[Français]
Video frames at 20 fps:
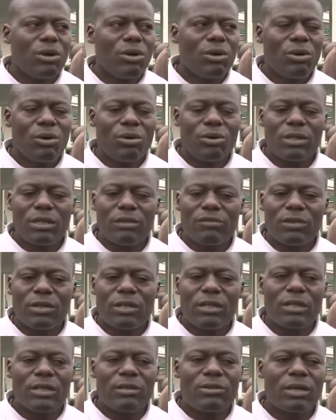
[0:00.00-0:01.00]
au niveau
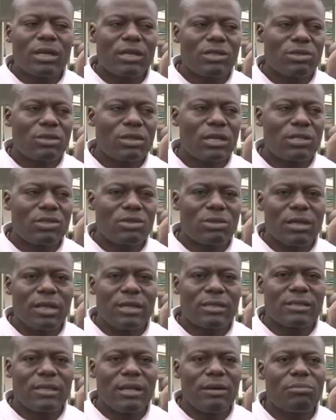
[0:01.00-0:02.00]
de l'éducation nationale
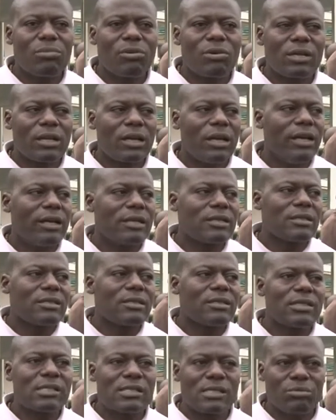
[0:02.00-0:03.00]
sans pourtant être
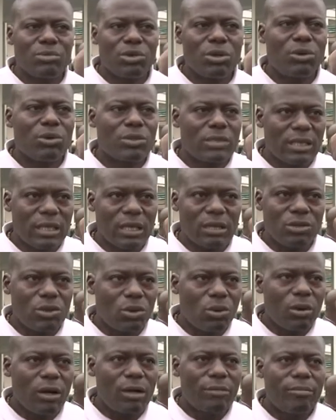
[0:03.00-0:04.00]
distribués aux ayants
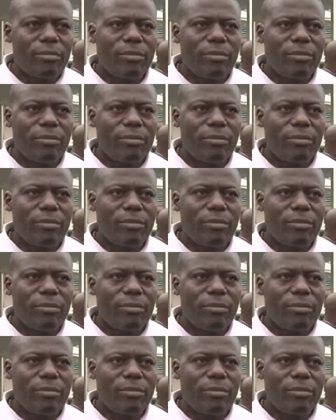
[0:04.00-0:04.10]
droit.